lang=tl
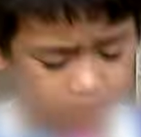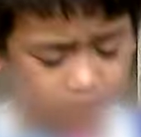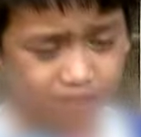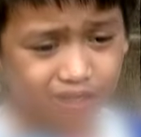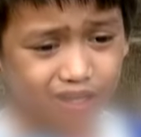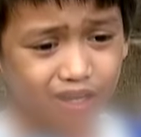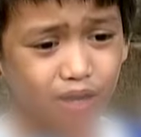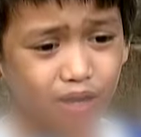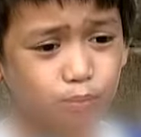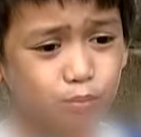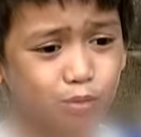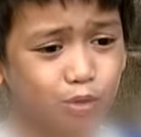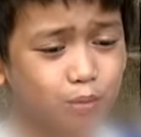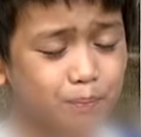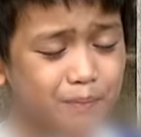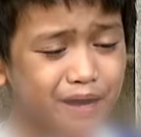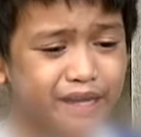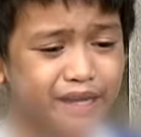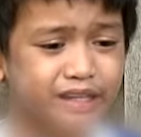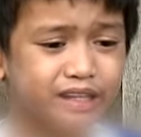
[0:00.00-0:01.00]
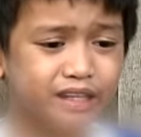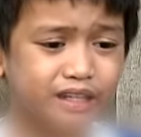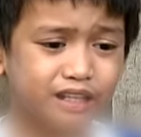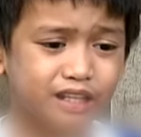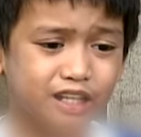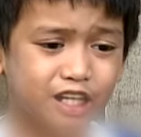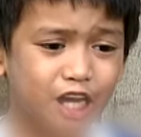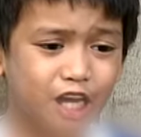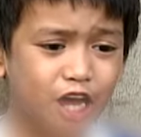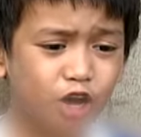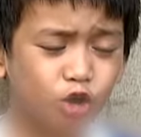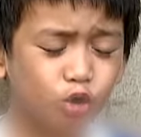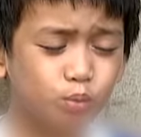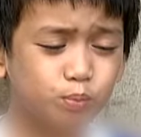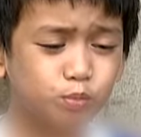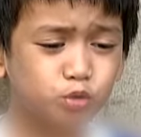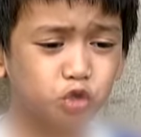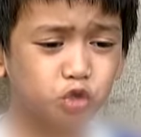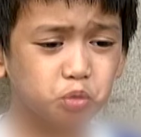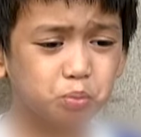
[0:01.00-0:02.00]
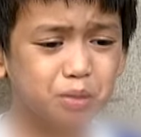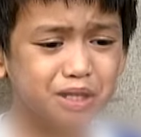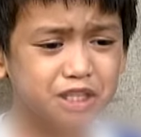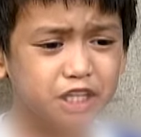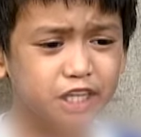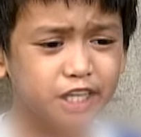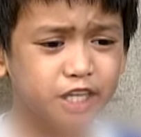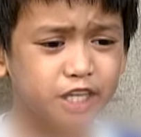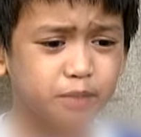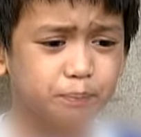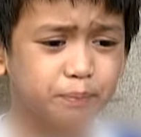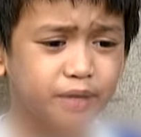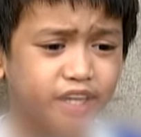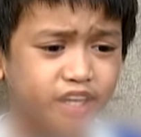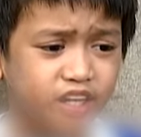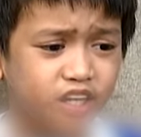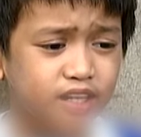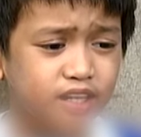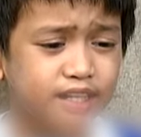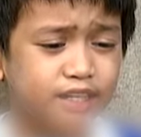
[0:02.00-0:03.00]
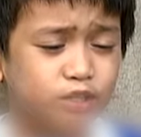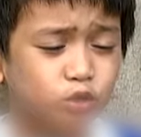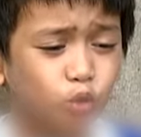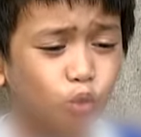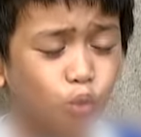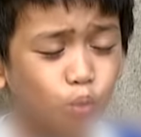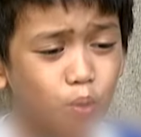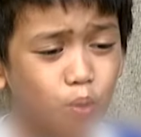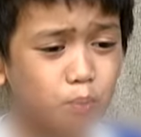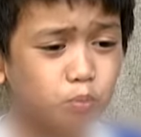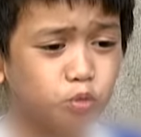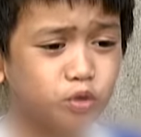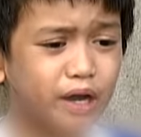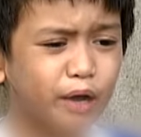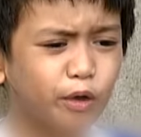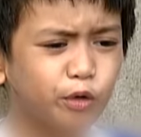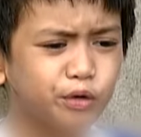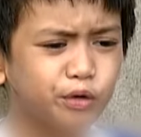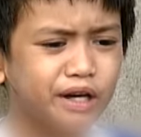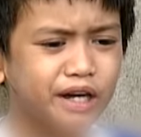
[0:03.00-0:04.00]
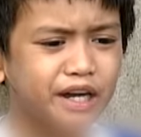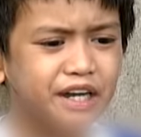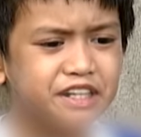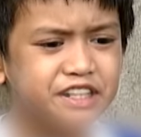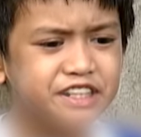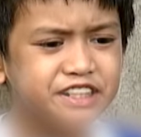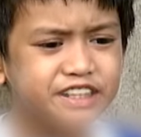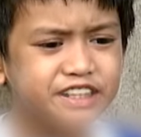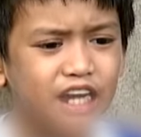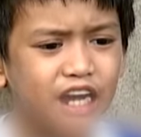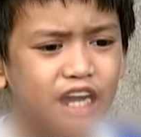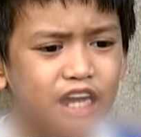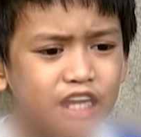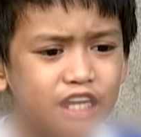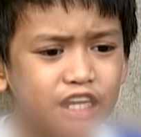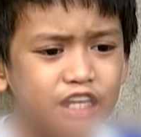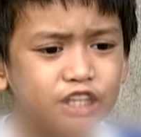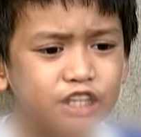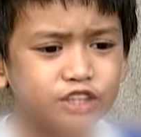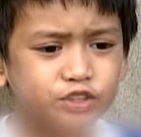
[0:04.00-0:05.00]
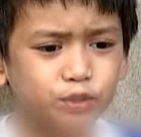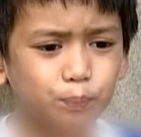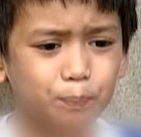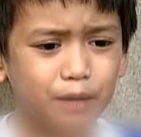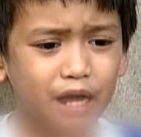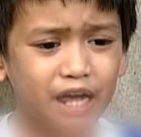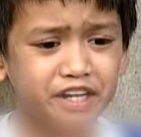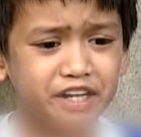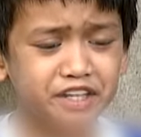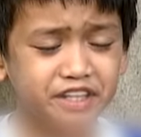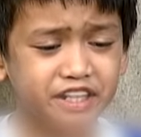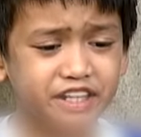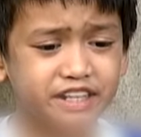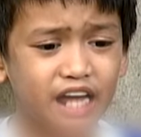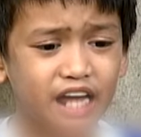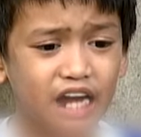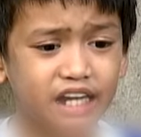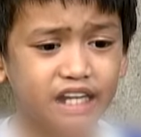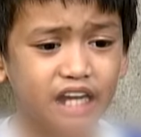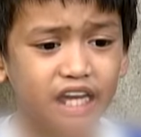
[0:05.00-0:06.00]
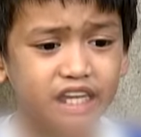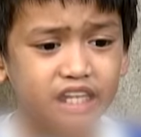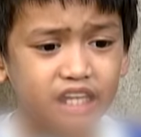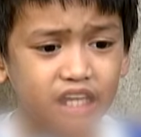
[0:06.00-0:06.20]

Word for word: Teka lang, momay. Kailangan ko muna mag-deliver. Kukuha muna ako ng kami sa supplier ni nanay.